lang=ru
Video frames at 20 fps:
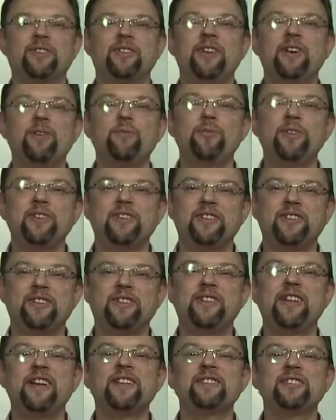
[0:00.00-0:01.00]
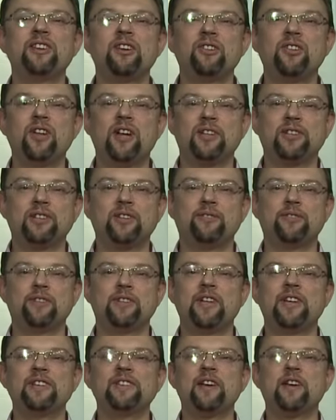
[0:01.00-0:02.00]
для ухи, для салатов,
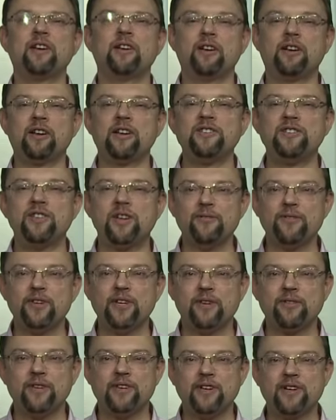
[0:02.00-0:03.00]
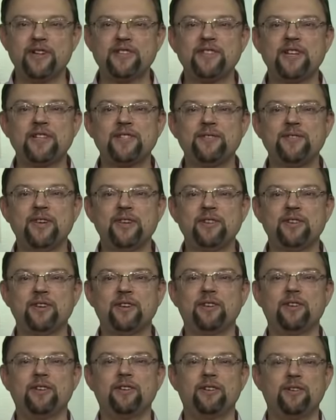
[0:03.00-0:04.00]
для э, консервирования
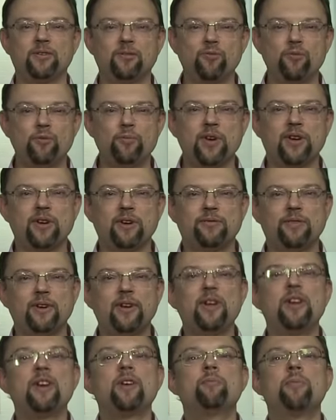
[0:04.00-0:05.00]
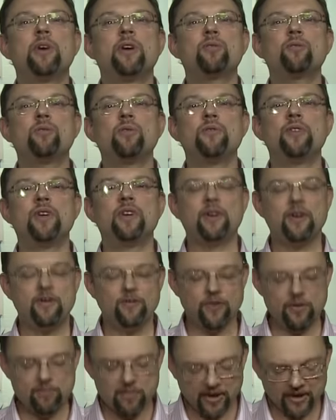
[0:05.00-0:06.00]
разноцветных э, кубиков моркови
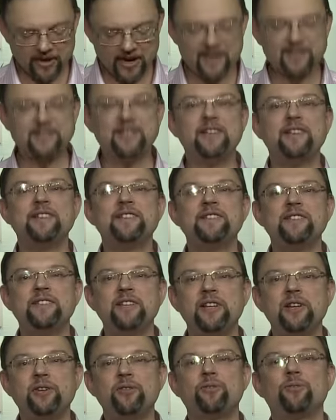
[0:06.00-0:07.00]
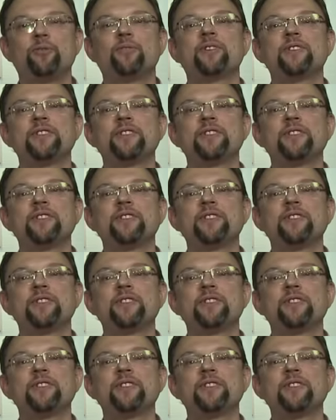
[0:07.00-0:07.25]
выбирайте серию